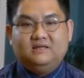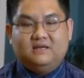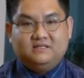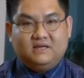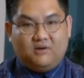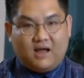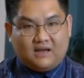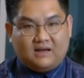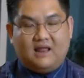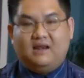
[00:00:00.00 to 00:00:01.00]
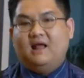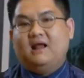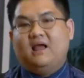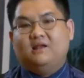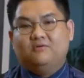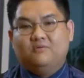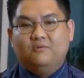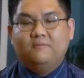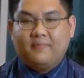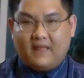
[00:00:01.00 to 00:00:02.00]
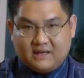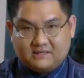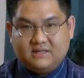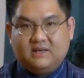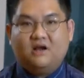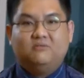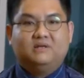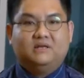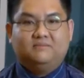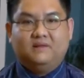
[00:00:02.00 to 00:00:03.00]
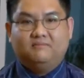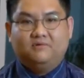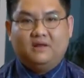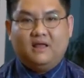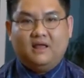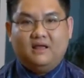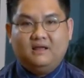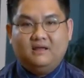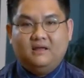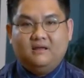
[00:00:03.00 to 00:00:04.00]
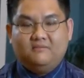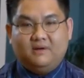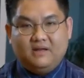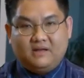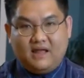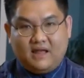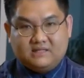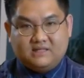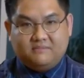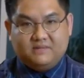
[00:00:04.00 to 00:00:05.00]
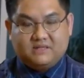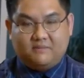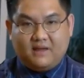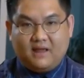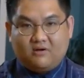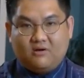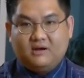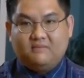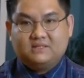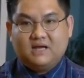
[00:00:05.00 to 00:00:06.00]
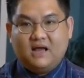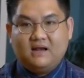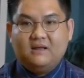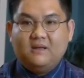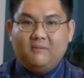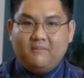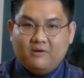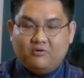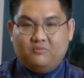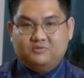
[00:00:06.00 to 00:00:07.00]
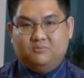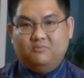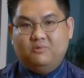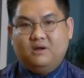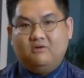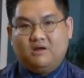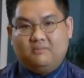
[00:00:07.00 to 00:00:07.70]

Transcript: อย่างเช่นเราขาดแคลนแรงงานอยู่อาเซียนเข้ามาเติมเต็มตรงนี้ให้ ประเทศไทยอาจจะยังมีทรัพยากรธรรมชาติ ไม่อุดมสมบูรณ์เท่า